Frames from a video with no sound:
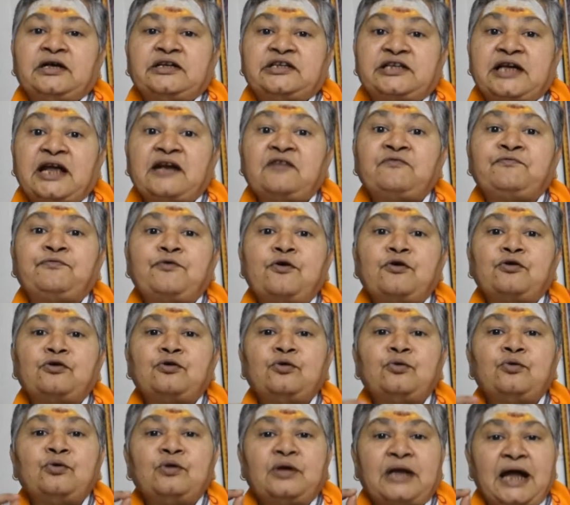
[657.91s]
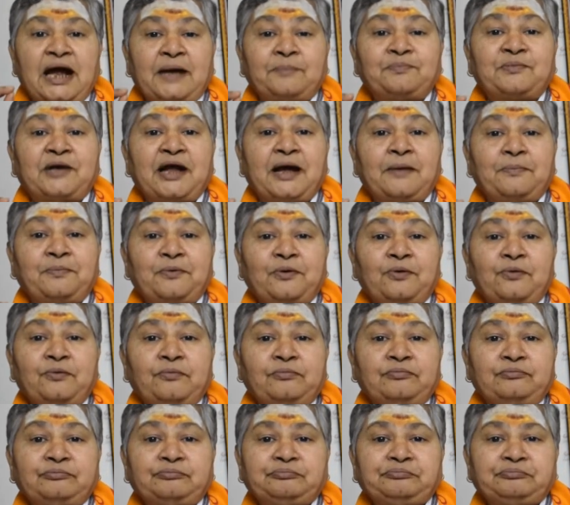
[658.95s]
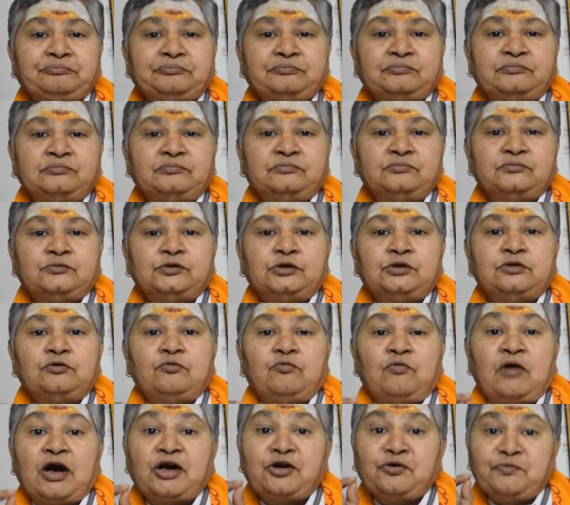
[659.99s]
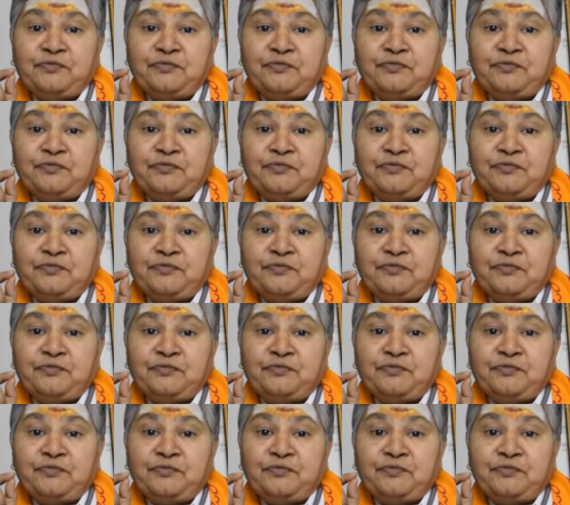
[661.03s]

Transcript: సెల్ ఫోన్లు ల్యాప్టాప్లు వాళ్ళు